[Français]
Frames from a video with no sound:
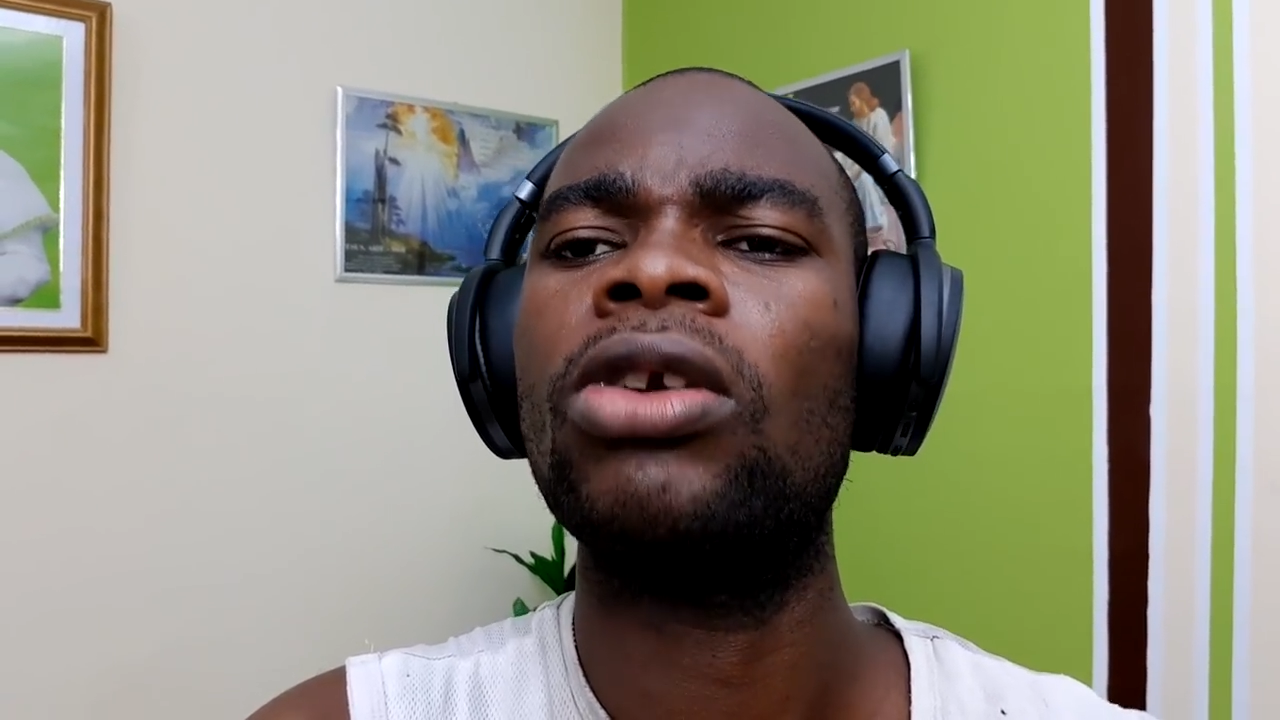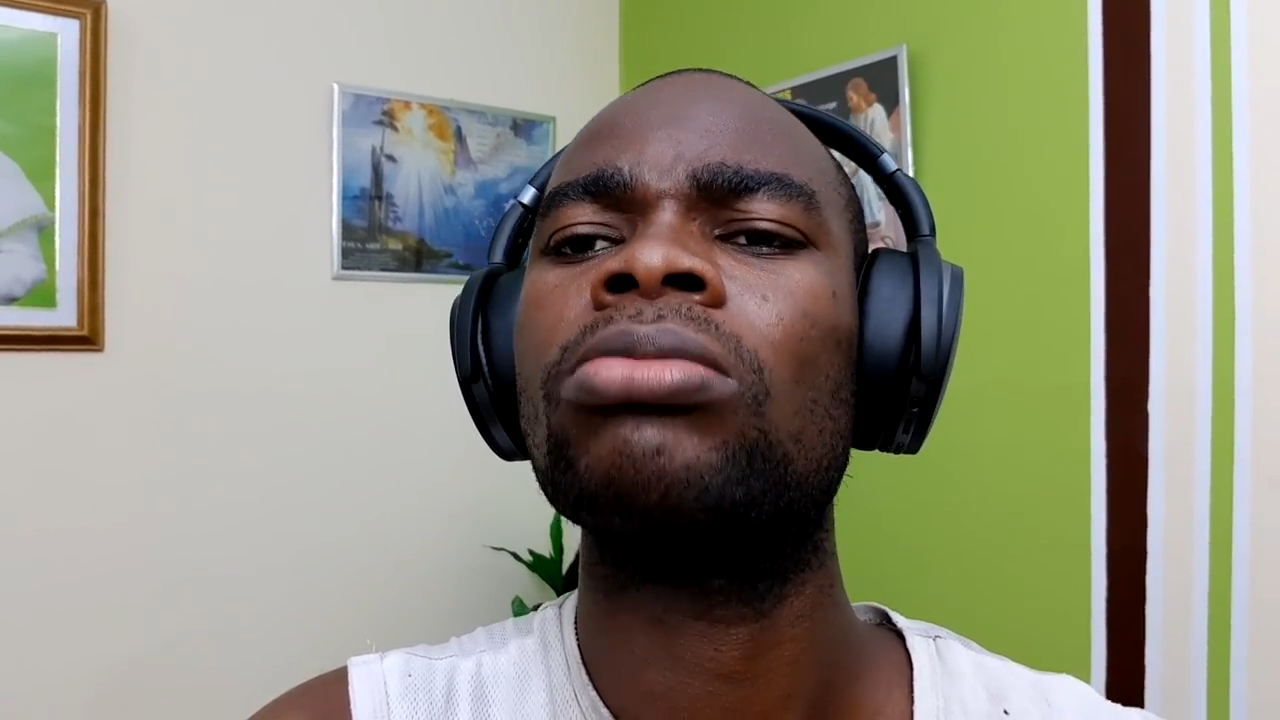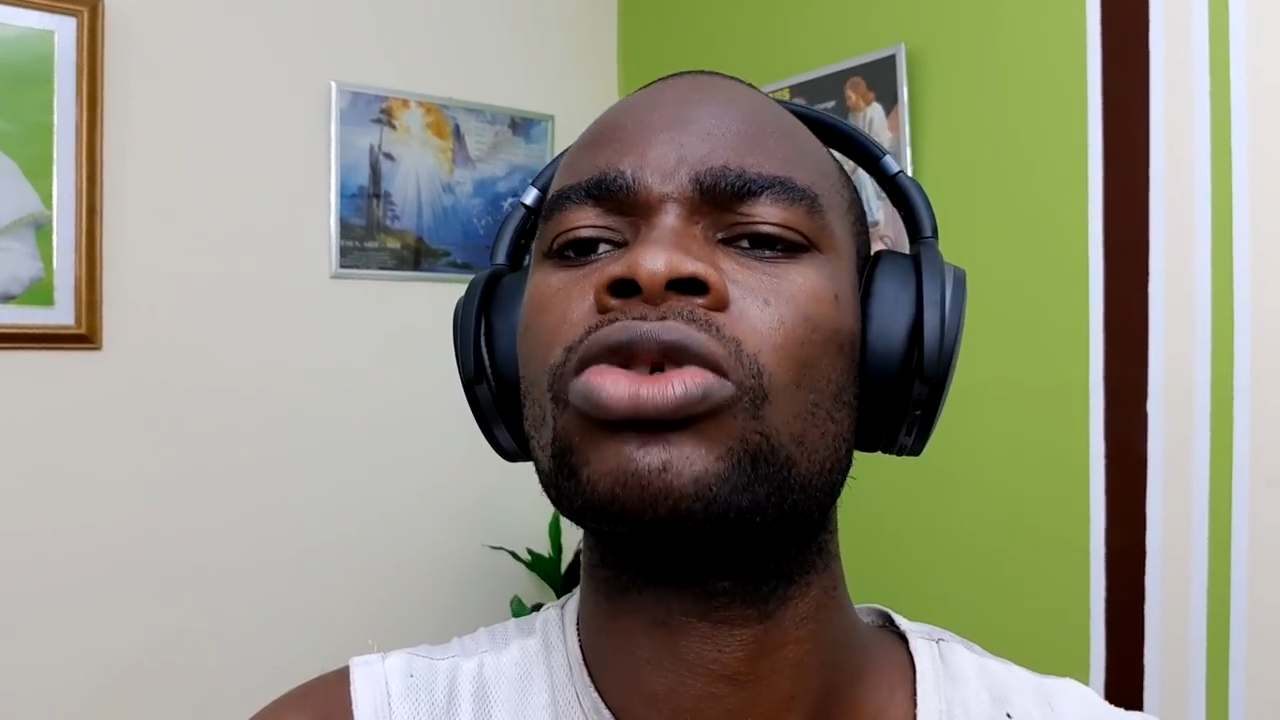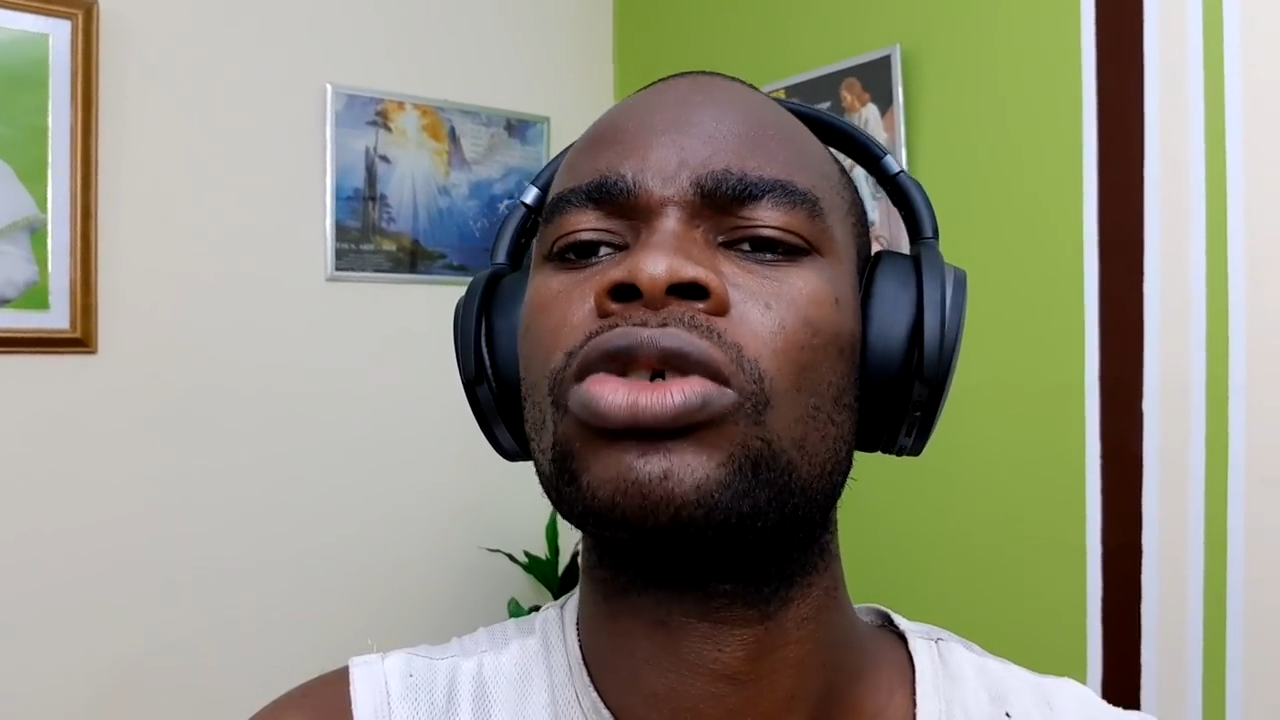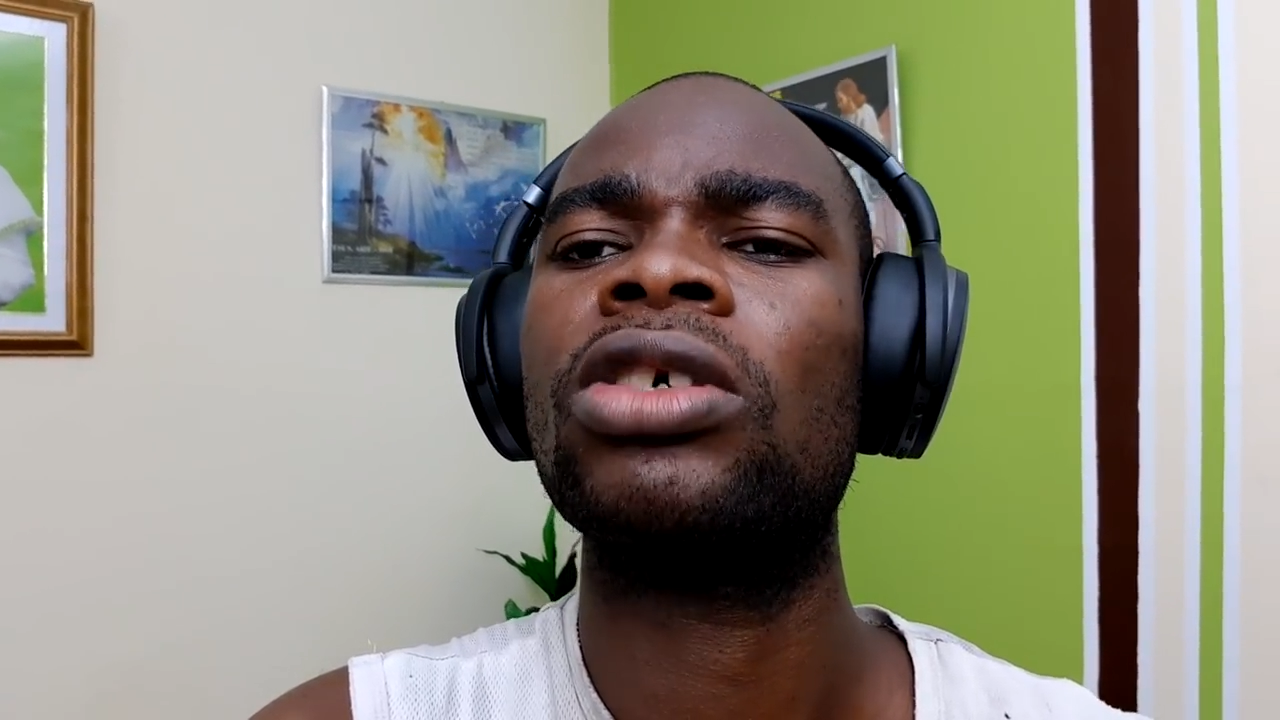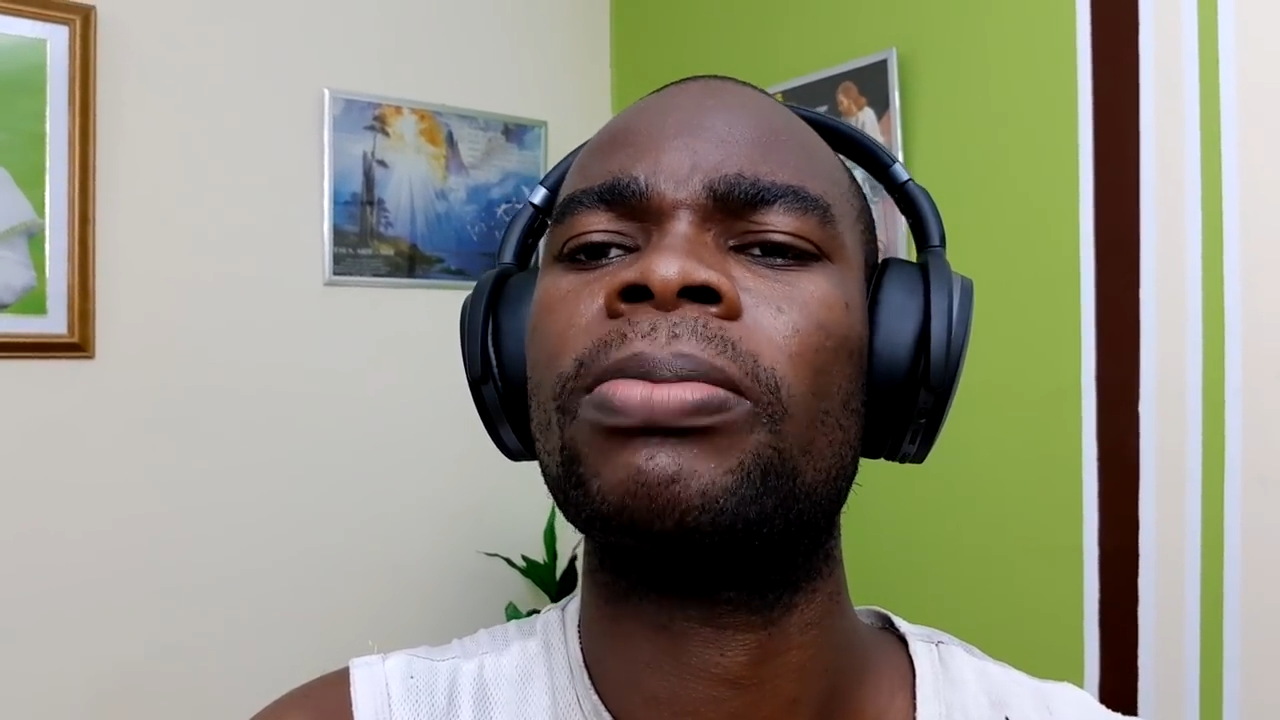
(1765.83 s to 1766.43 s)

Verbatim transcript: un homme de Dieu qui